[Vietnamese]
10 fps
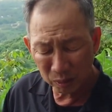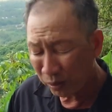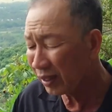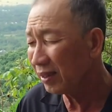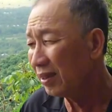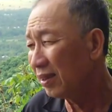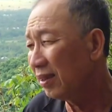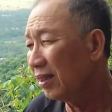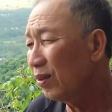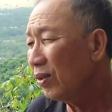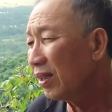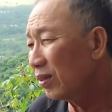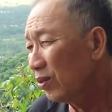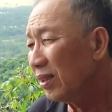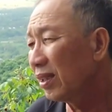tôi phải lên núi
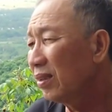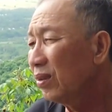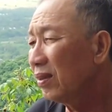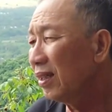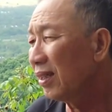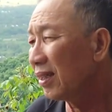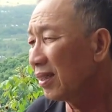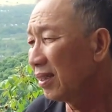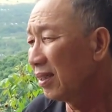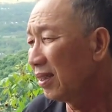là quyết định tôi lên à